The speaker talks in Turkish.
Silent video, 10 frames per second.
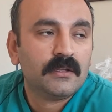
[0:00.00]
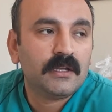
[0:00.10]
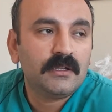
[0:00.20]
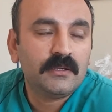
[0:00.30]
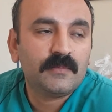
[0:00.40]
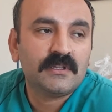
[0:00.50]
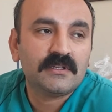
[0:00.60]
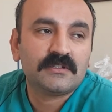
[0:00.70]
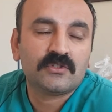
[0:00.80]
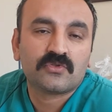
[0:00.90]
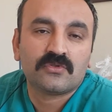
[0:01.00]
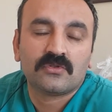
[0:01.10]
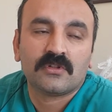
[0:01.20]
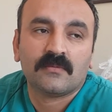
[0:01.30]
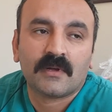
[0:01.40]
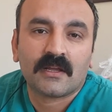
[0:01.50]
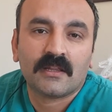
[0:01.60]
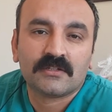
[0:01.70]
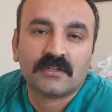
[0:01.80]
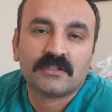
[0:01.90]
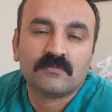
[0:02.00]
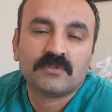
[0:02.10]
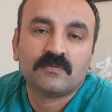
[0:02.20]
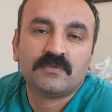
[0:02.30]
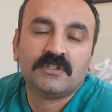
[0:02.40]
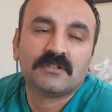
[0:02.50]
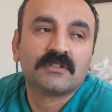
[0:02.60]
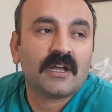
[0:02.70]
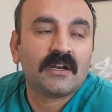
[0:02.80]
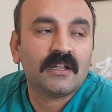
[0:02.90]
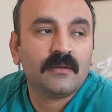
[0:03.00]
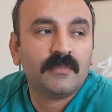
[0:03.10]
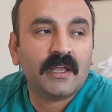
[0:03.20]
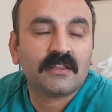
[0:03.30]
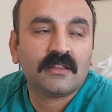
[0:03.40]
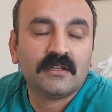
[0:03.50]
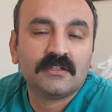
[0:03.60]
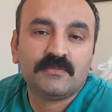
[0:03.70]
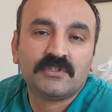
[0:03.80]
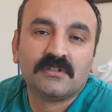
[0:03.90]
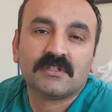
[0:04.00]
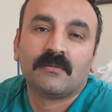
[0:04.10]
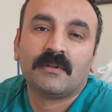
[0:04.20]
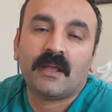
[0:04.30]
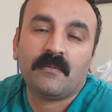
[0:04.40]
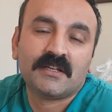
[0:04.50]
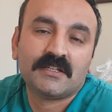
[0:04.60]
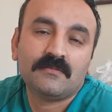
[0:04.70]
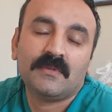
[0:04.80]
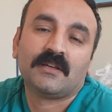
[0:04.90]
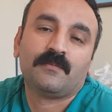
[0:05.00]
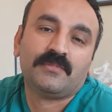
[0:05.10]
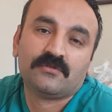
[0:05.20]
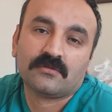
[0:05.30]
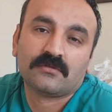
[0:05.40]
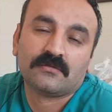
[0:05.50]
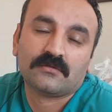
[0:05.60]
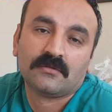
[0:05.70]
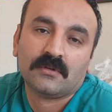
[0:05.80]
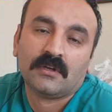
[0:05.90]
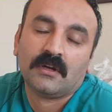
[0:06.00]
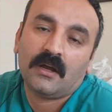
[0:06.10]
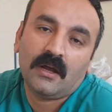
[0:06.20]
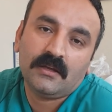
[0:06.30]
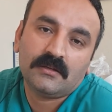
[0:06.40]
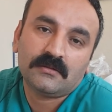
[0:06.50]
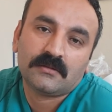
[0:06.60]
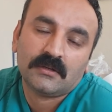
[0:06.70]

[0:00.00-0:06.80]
Ya iyi de ben de size şunu söyleyeyim arkadaşlar. Şimdi siz tarlaya ektiğiniz biçtiğiniz zaman emeksiz mi ekip biçiyorsunuz? Hayır.